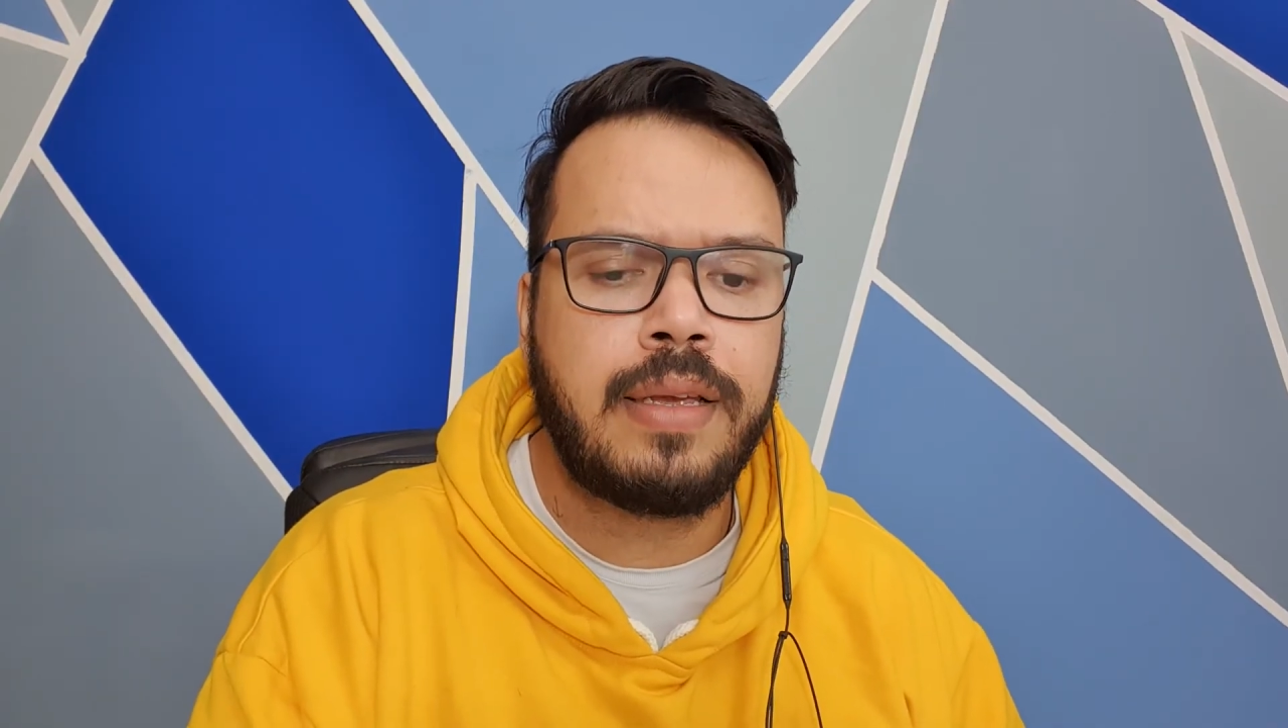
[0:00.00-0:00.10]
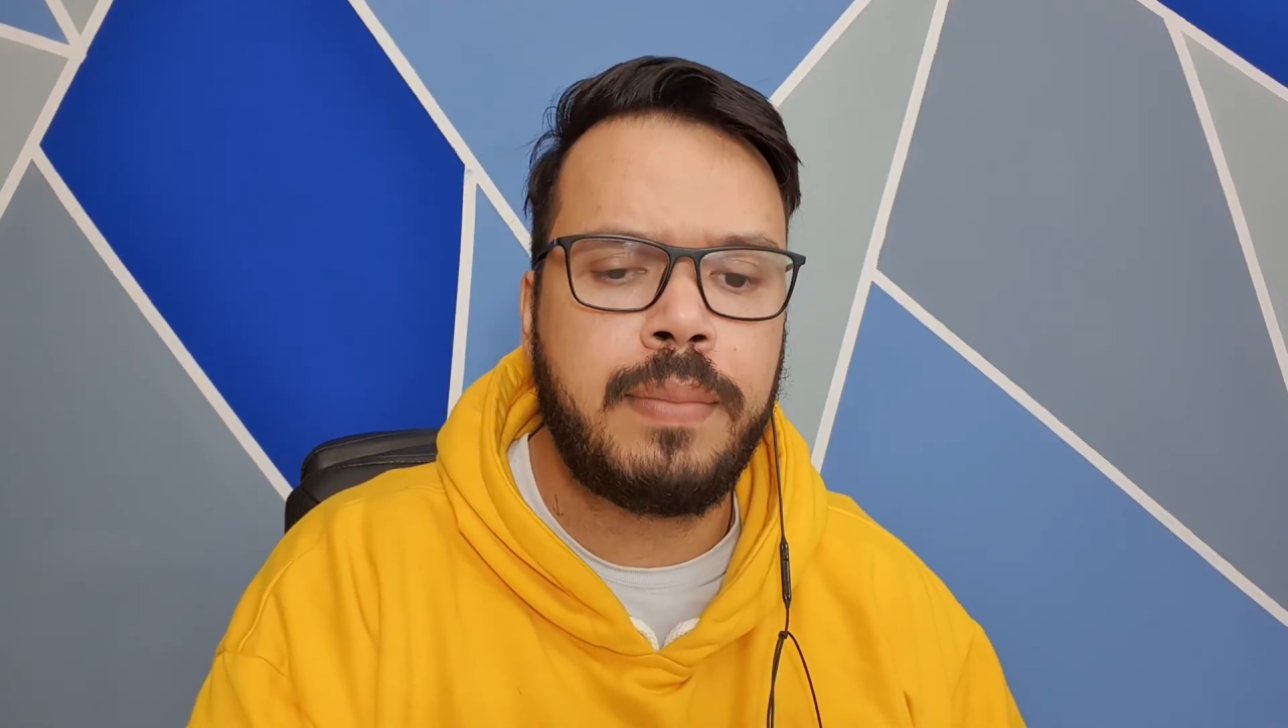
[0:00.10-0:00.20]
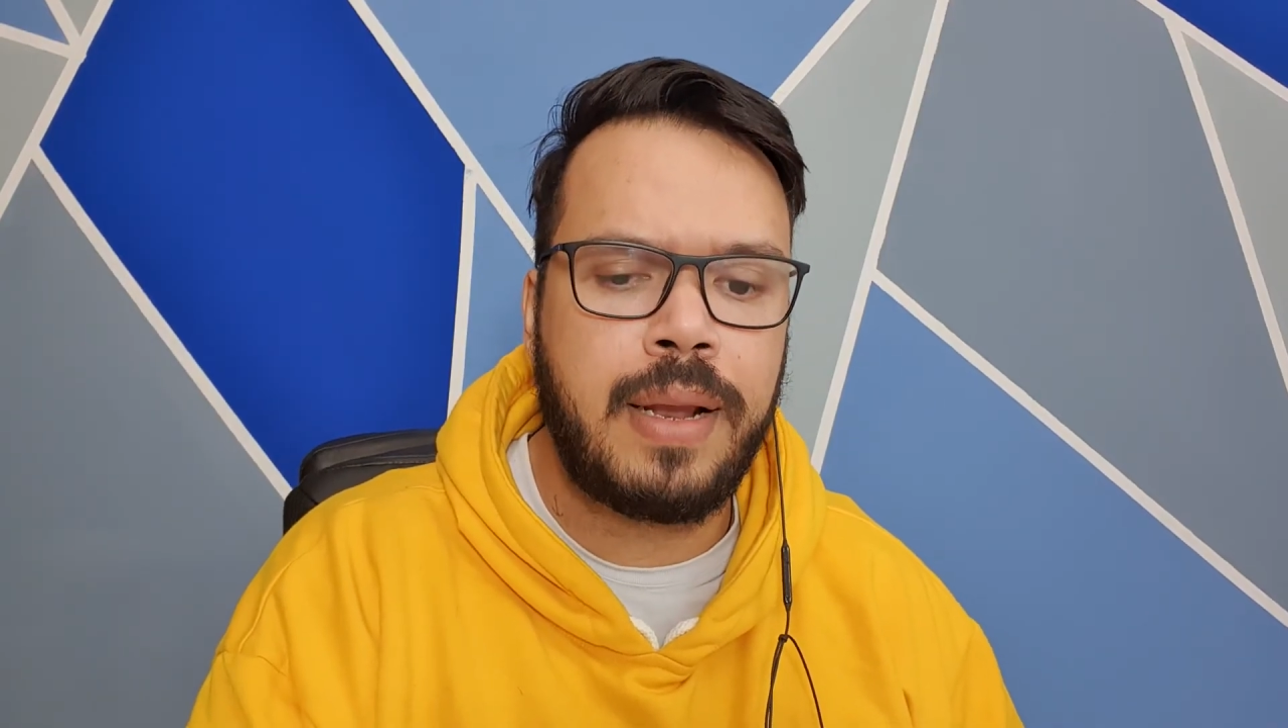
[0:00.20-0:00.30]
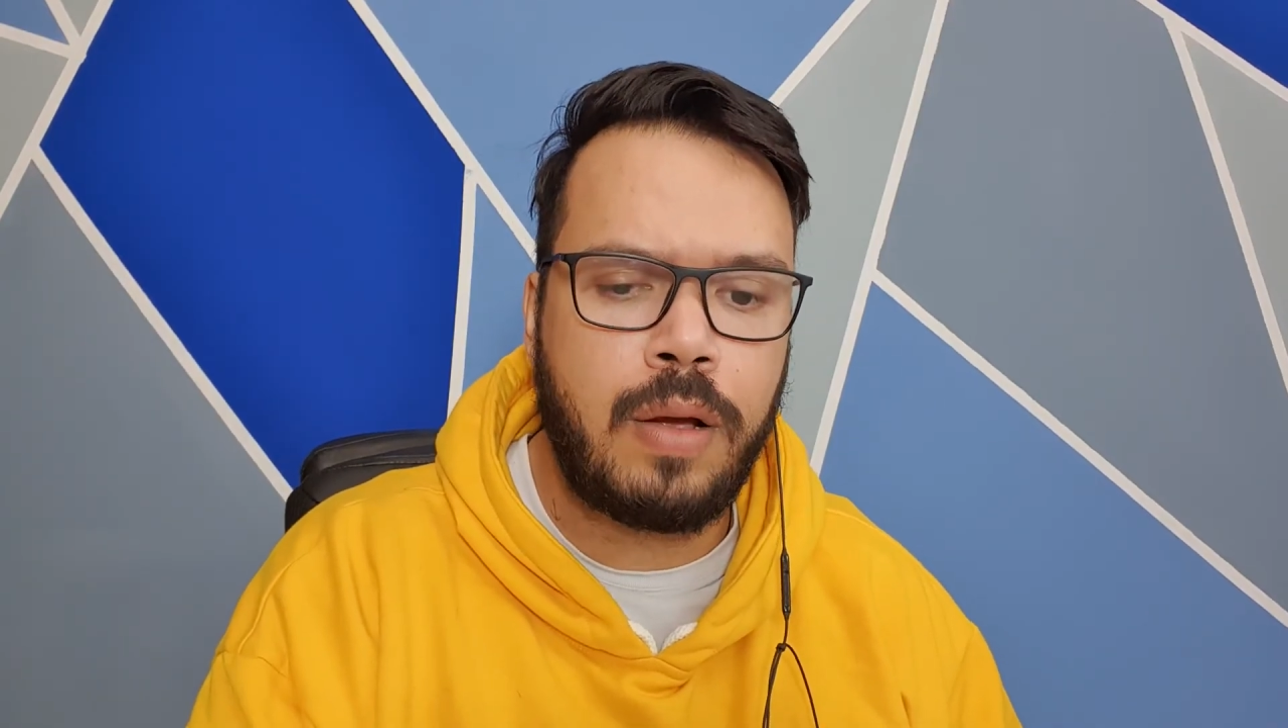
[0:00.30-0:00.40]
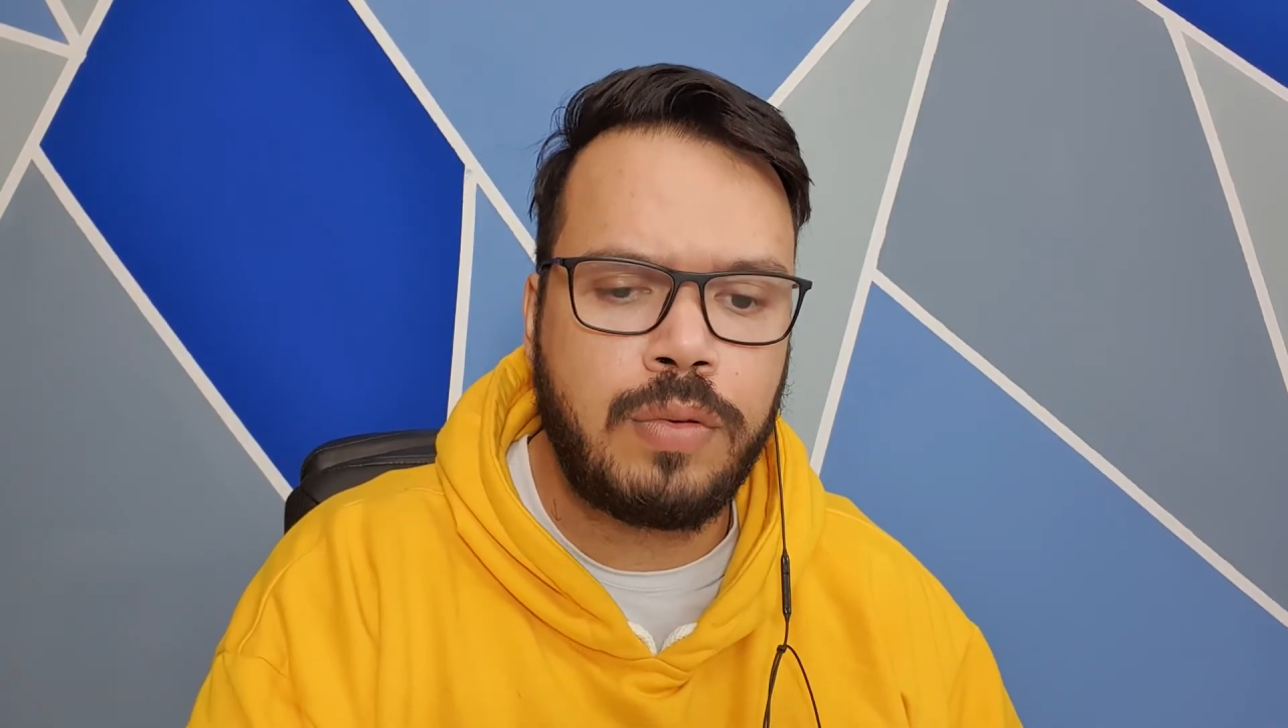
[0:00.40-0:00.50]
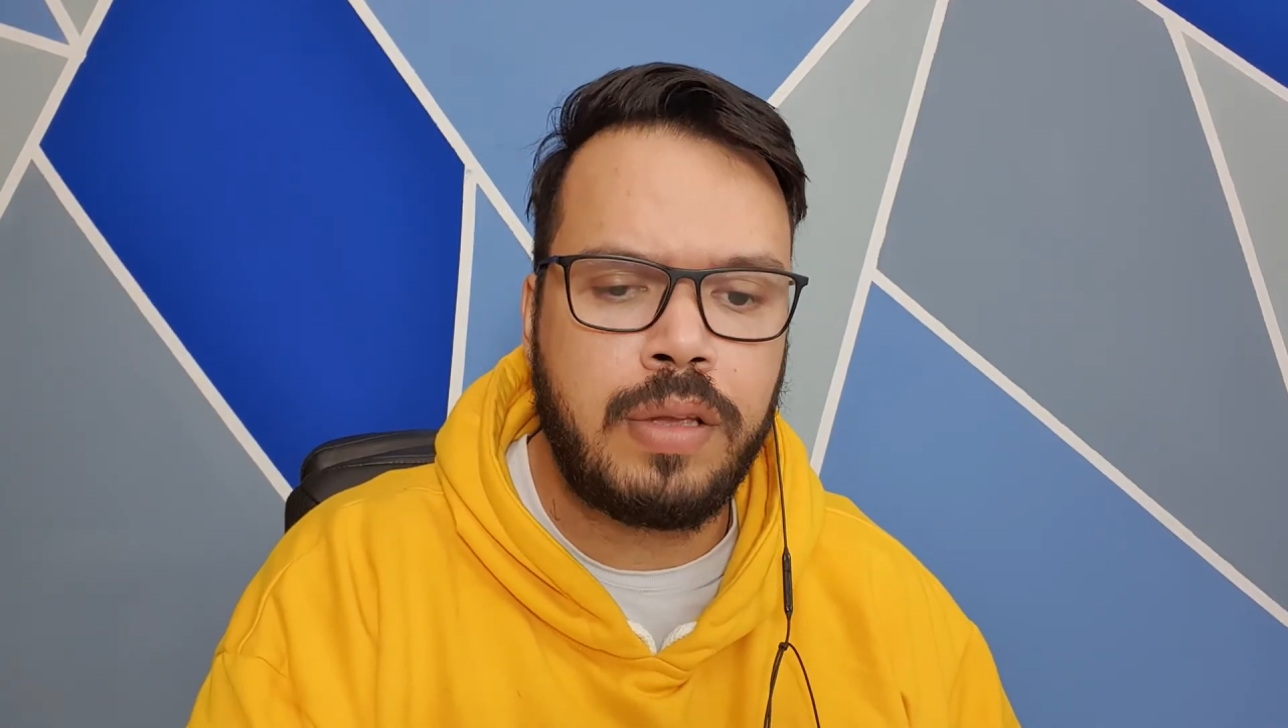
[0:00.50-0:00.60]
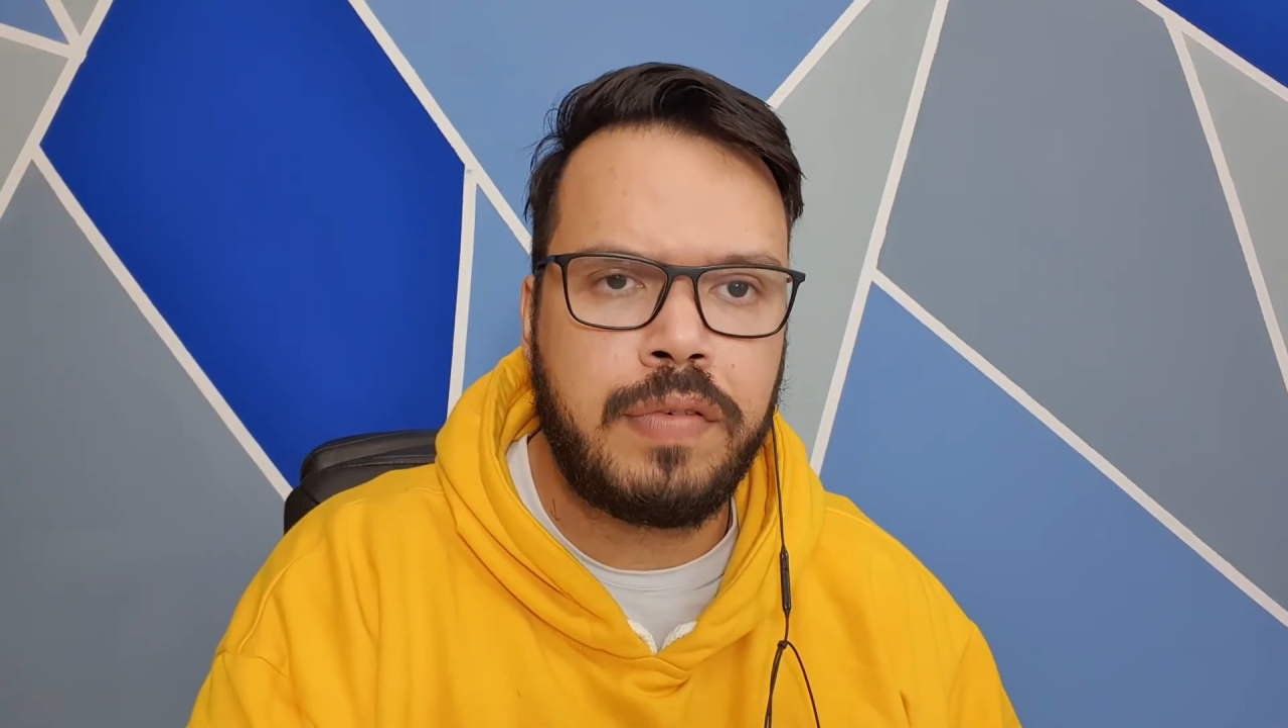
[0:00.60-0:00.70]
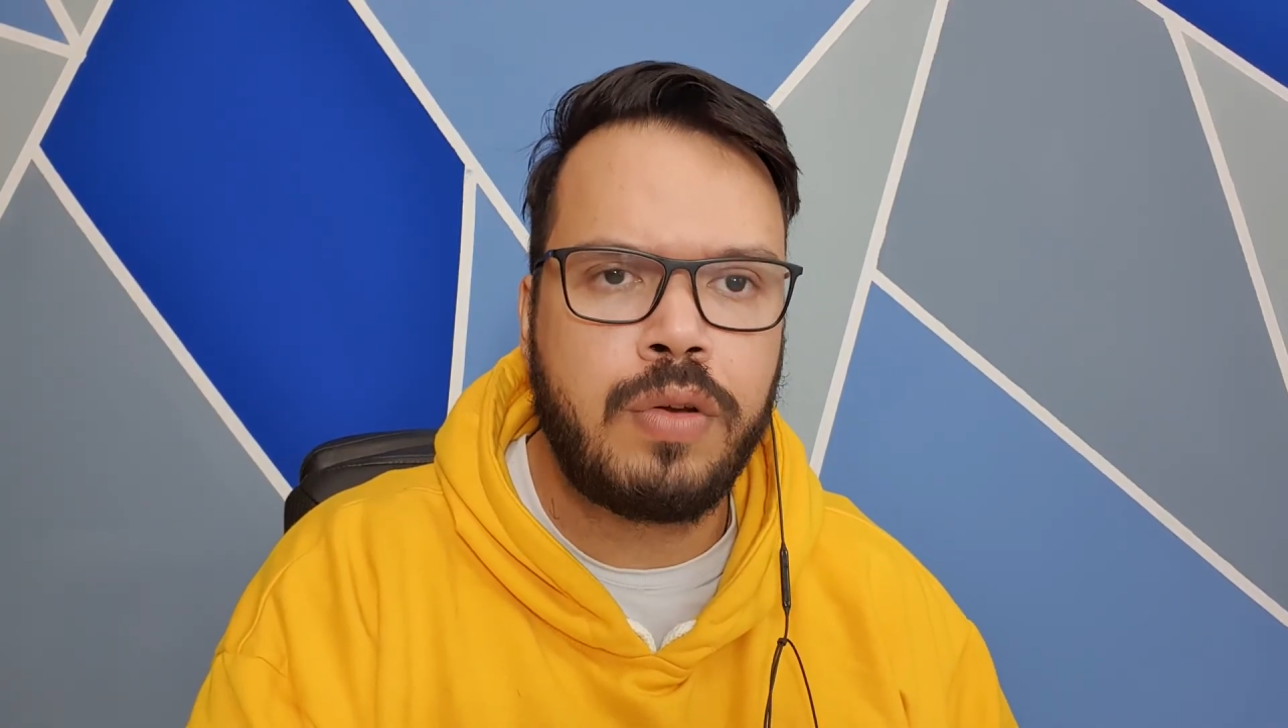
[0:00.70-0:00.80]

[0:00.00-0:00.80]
e Beraldo TV